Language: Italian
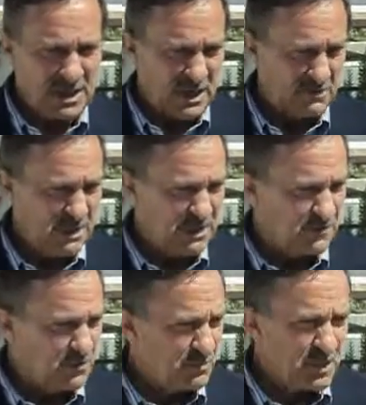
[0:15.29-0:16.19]
La
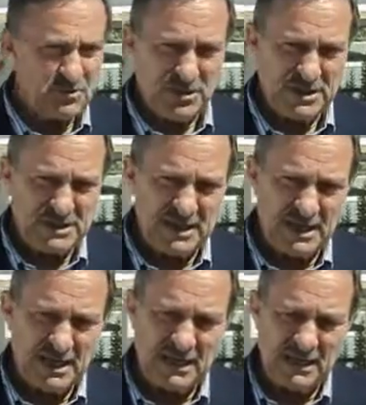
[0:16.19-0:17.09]
piattaforma
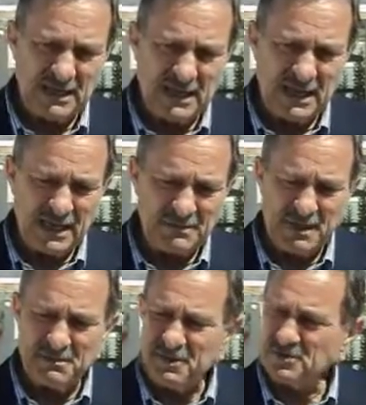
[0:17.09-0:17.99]
logistica anche per
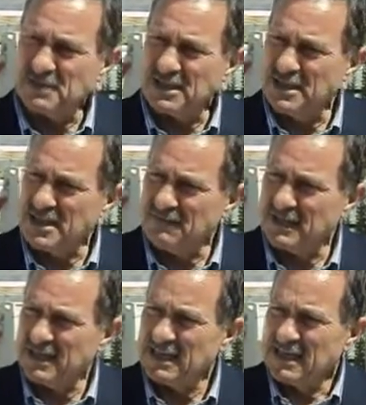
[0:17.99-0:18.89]
le prospettive